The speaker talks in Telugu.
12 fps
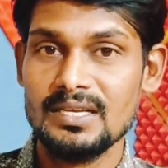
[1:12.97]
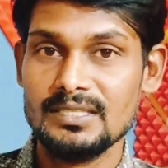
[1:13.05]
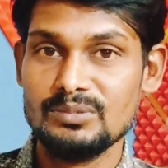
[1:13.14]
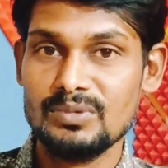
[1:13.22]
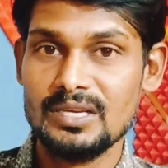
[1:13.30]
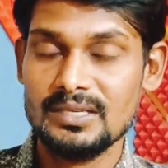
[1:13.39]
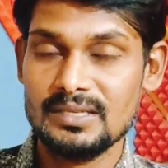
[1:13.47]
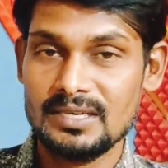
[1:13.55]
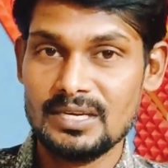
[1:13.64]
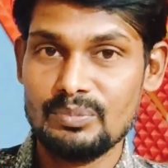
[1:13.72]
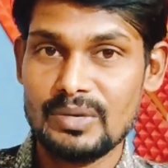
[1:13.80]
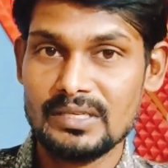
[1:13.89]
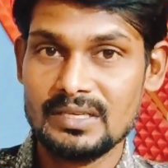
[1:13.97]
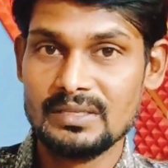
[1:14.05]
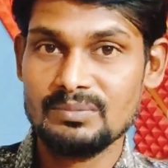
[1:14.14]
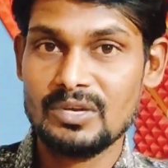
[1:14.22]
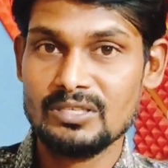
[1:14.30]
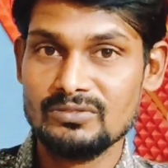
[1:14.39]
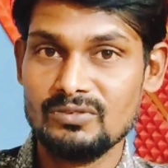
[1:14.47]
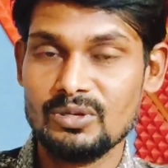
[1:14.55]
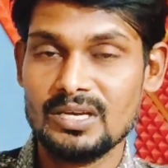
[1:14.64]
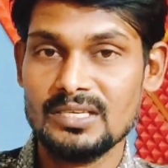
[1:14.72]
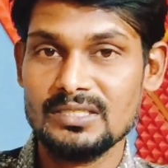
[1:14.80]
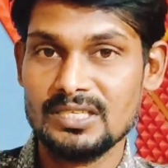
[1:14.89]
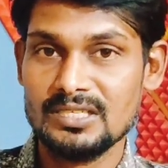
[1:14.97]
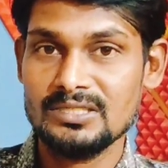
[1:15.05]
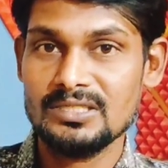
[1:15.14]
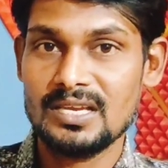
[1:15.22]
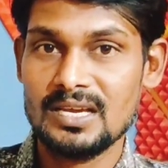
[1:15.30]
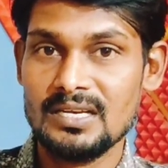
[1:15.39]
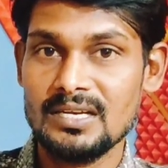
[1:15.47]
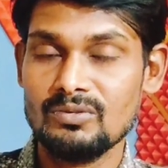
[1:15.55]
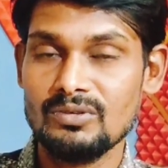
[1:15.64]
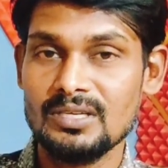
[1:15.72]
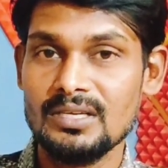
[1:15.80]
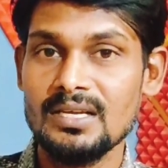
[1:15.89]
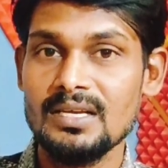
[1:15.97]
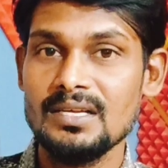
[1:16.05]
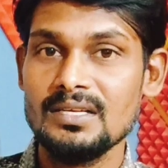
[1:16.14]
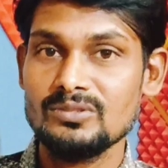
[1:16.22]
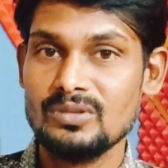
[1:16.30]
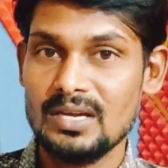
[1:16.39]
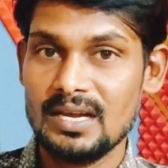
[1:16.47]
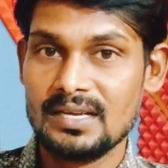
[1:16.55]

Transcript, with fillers: ఎస్బీ ఇంటర్నెట్ బ్యాంకింగ్ పాస్వర్డ్ కానీ చేంజ్ చేయాలి అనుకుంటే సో